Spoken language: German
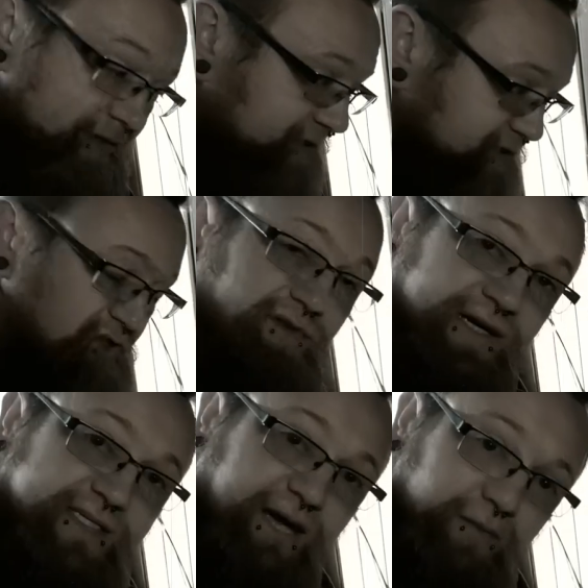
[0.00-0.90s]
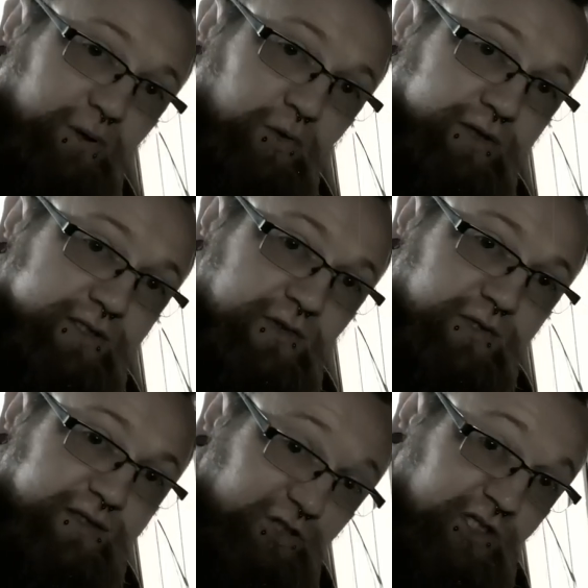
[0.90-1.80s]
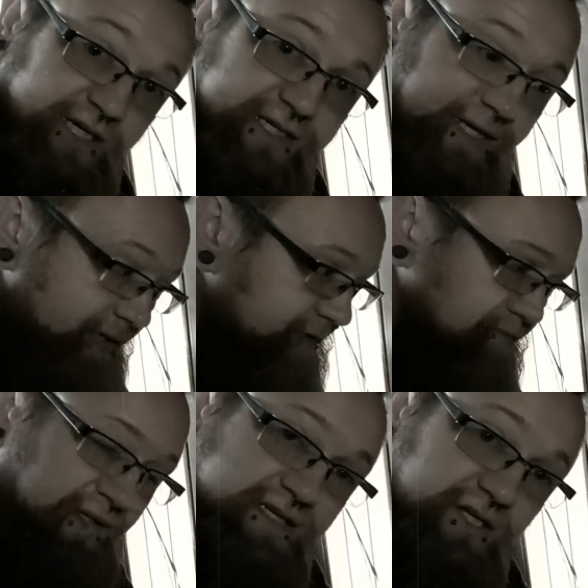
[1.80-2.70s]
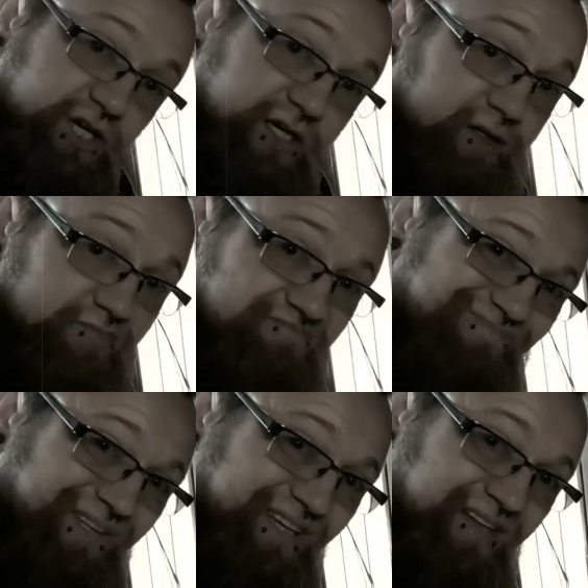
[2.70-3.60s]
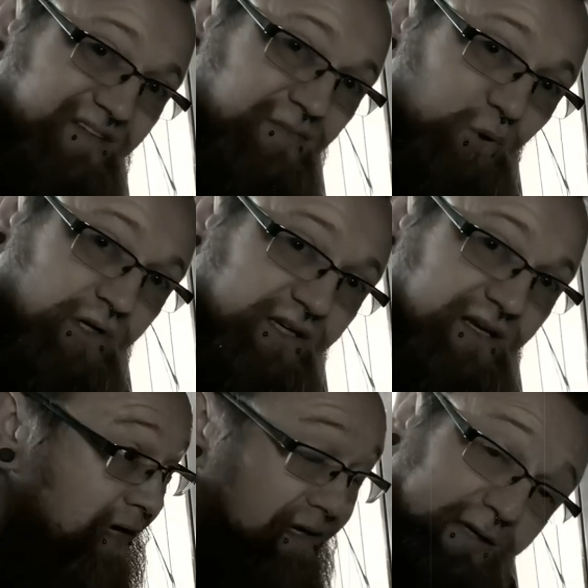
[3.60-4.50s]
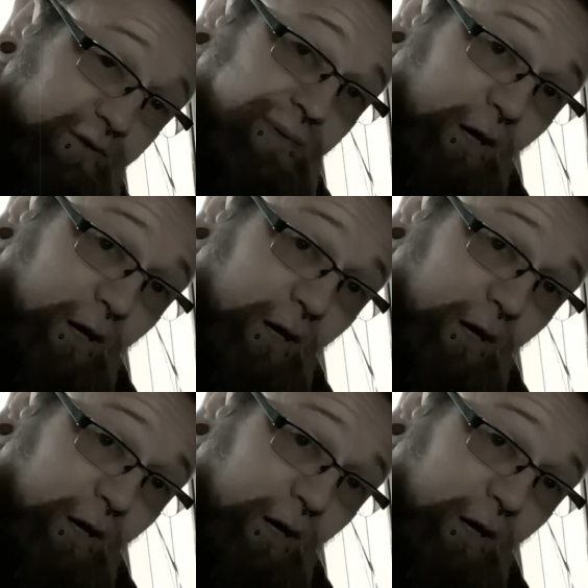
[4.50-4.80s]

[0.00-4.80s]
eine Tischfräse einbauen in so eine Tischkreissäge. Das ist hier bedingt möglich. Ich würde